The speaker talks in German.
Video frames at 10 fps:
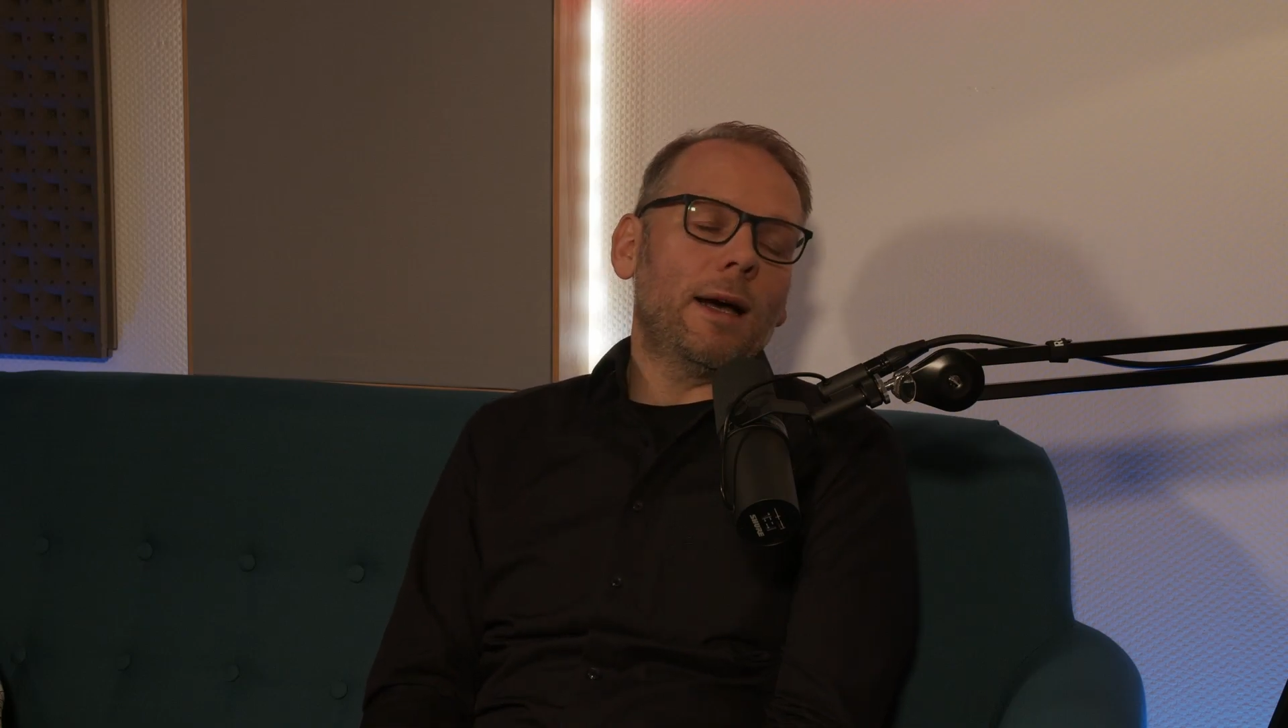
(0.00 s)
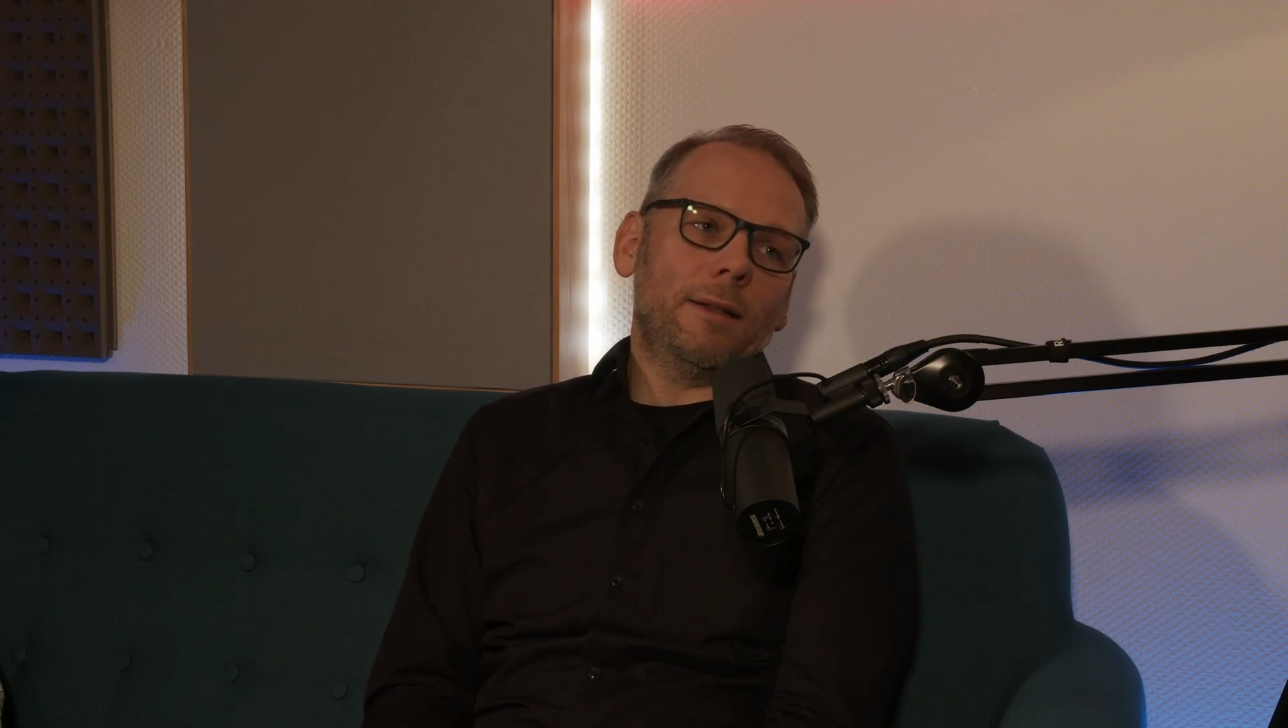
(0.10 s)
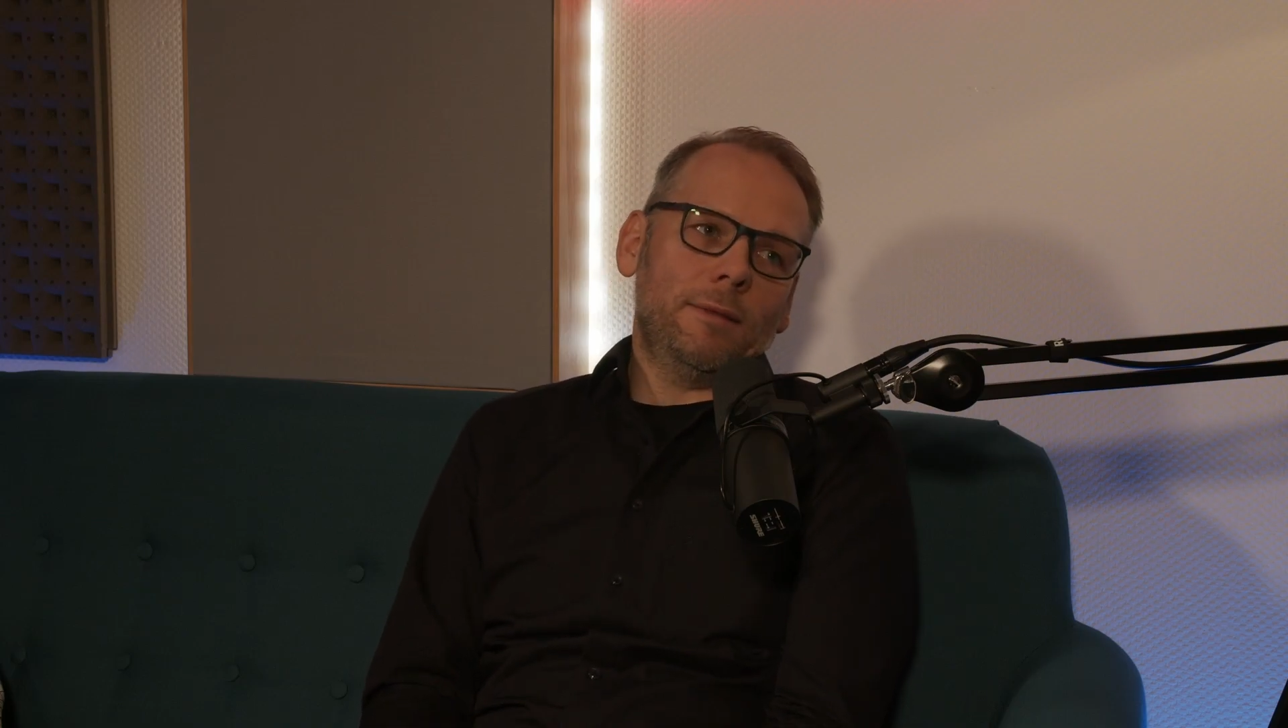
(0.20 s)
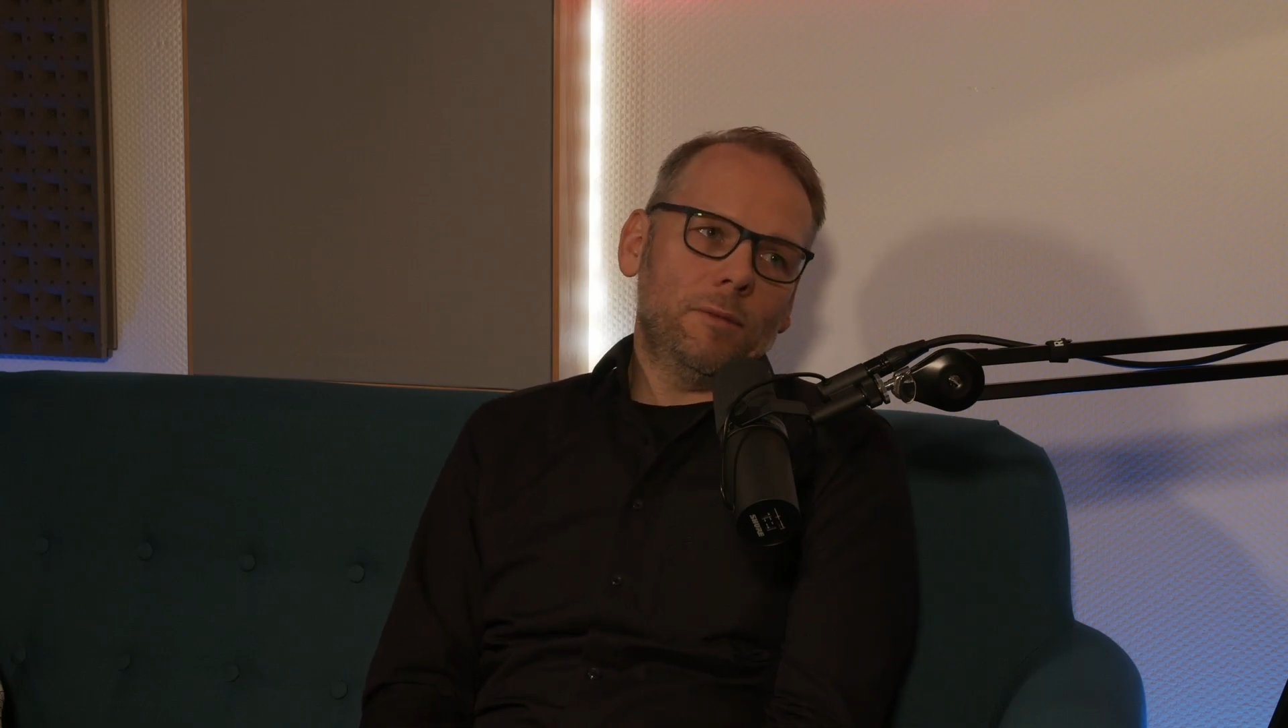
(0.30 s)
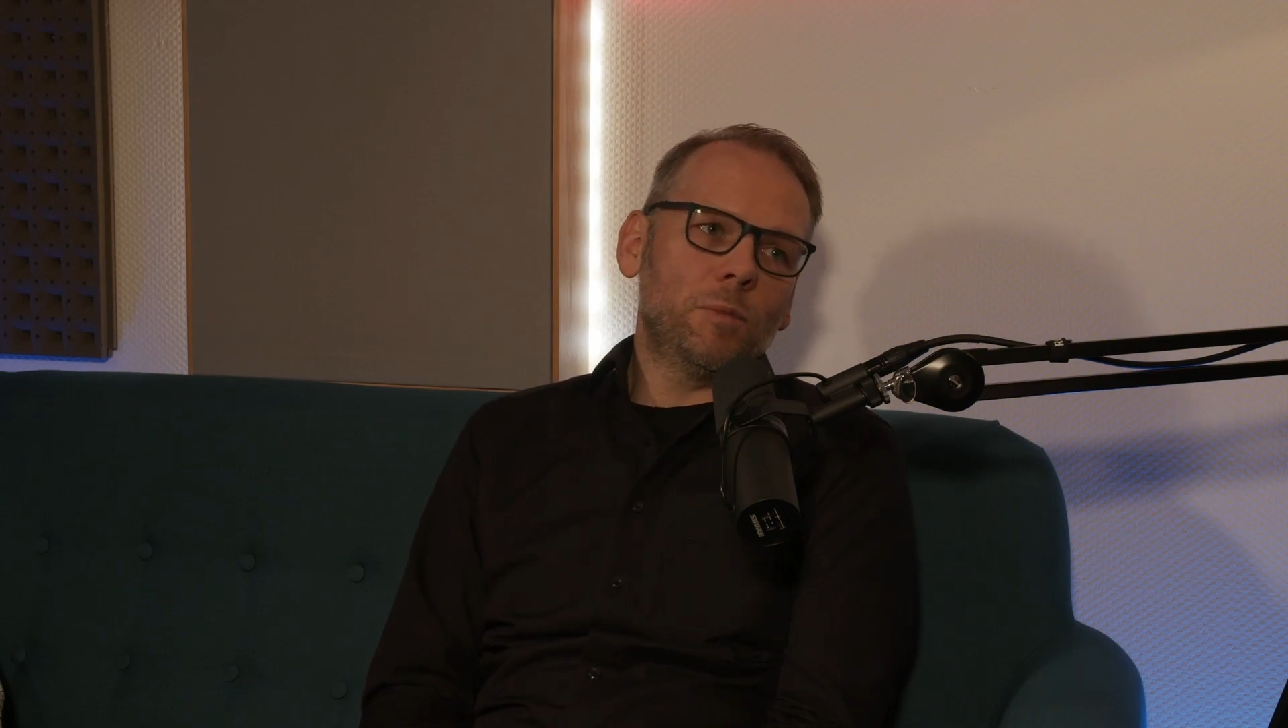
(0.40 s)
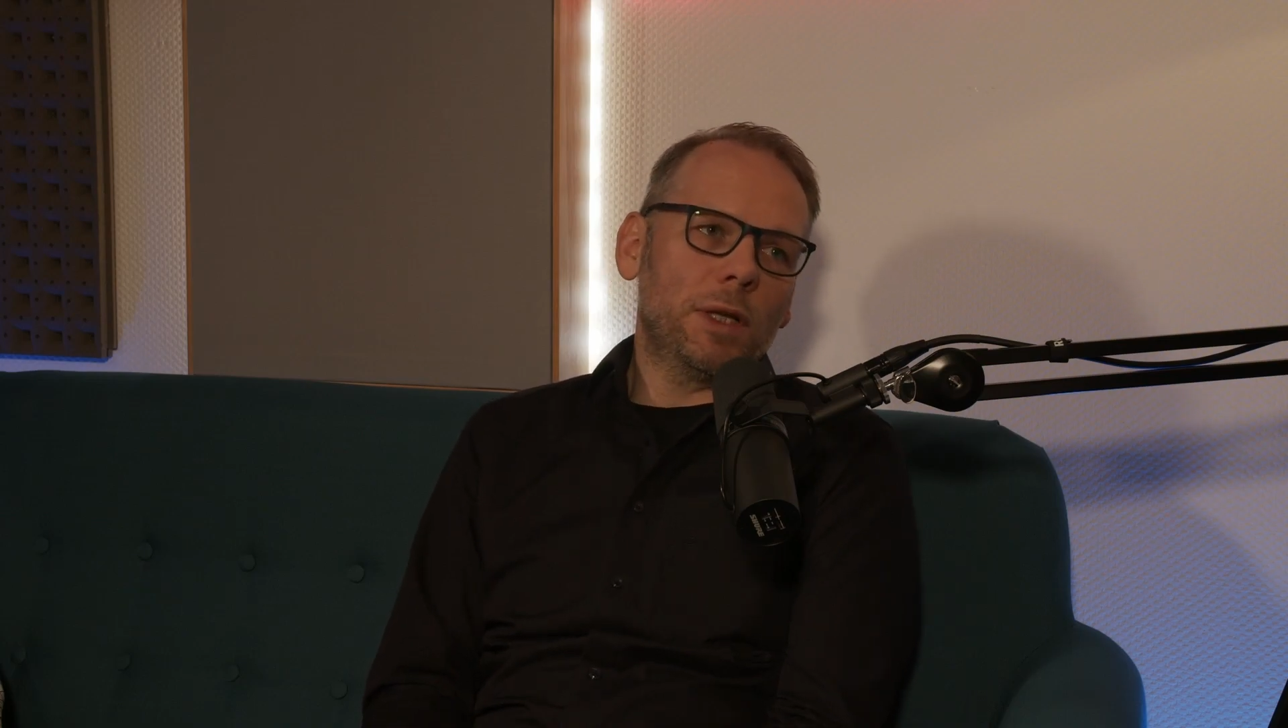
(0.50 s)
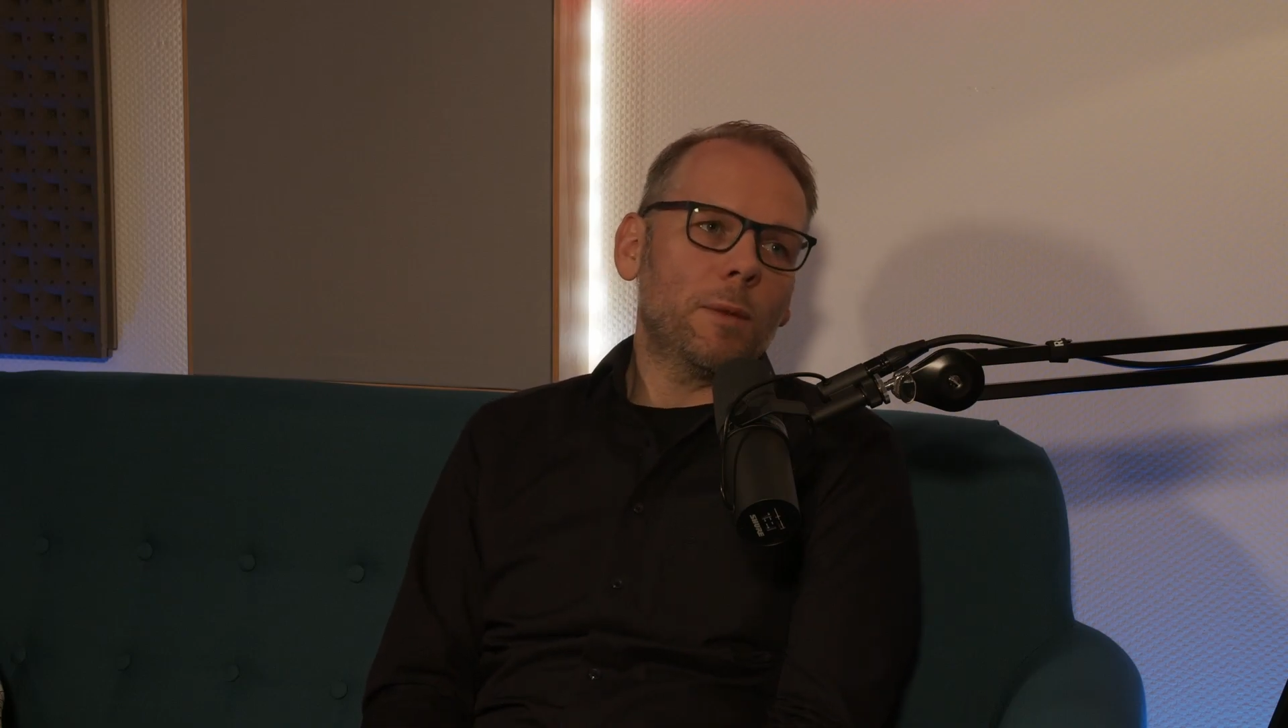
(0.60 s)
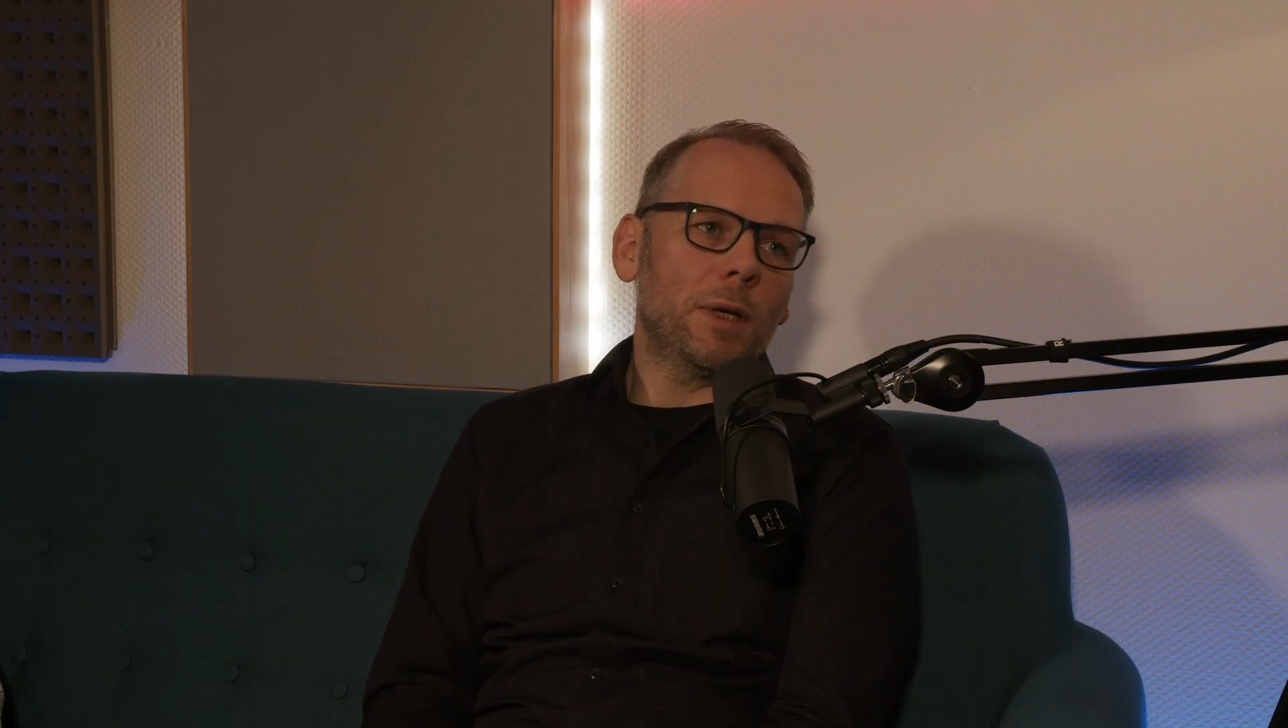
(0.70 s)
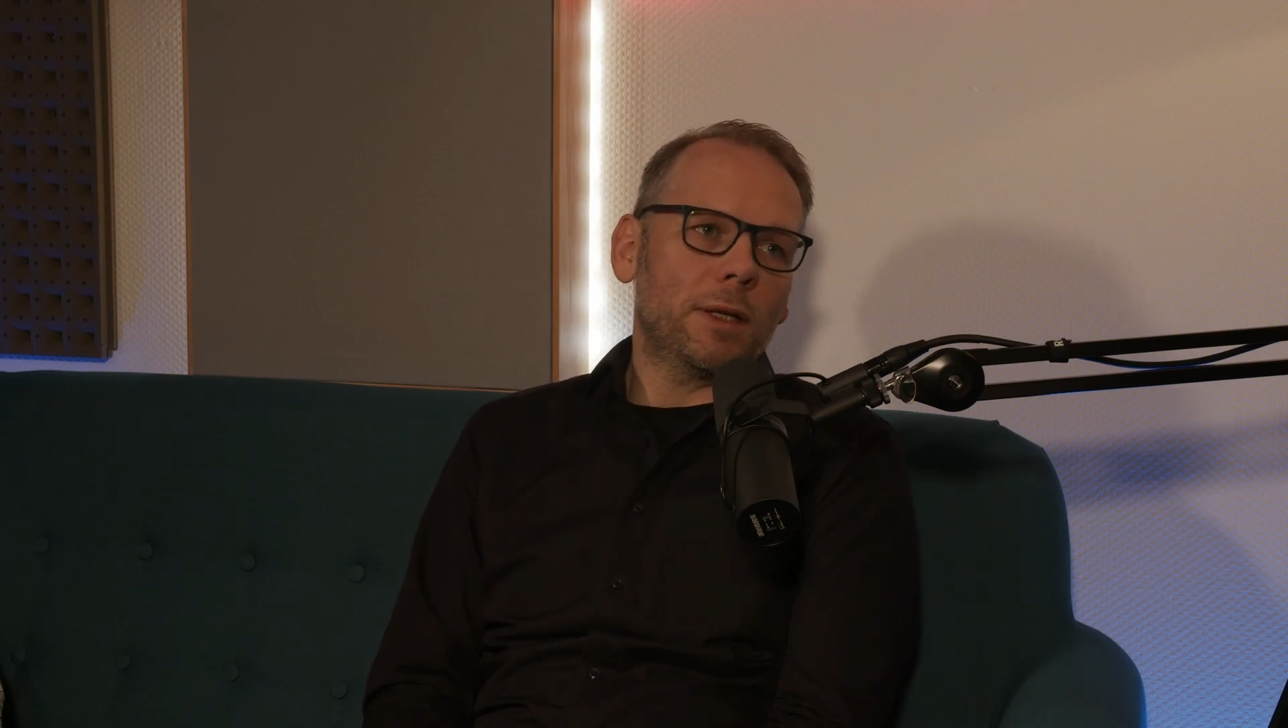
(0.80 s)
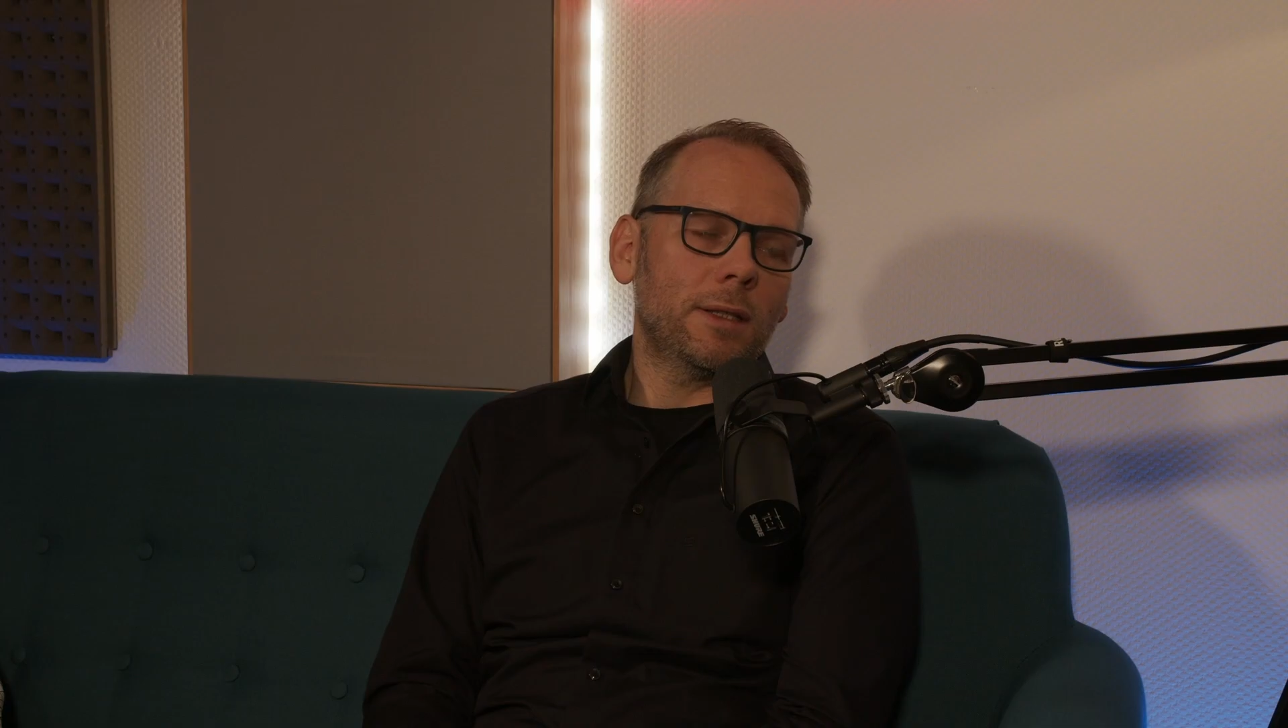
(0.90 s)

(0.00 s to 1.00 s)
an Mitarbeiter,